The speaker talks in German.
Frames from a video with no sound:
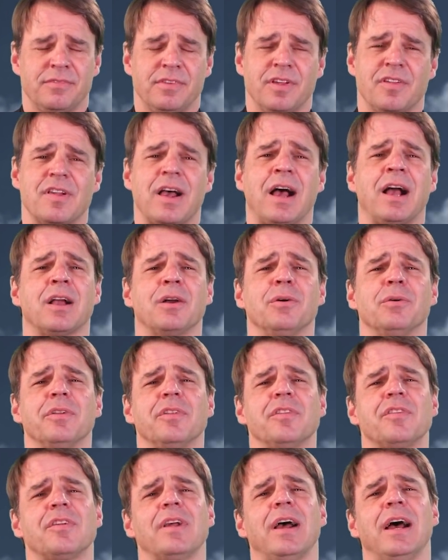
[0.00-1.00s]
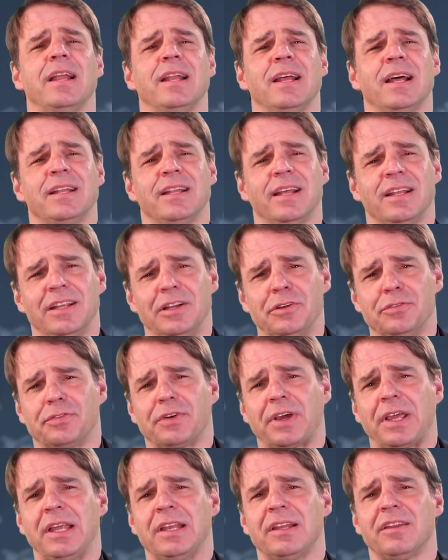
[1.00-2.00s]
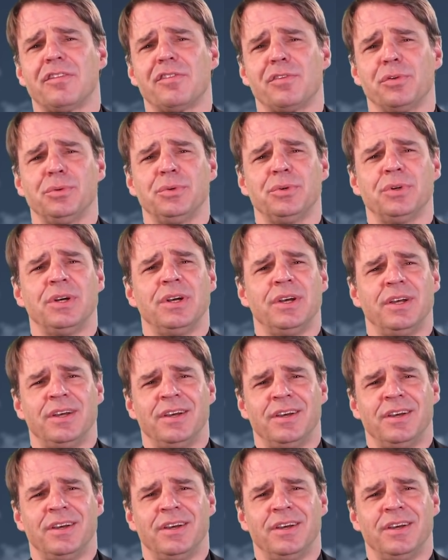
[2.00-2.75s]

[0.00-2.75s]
Wir sagen uns einander den Frieden zu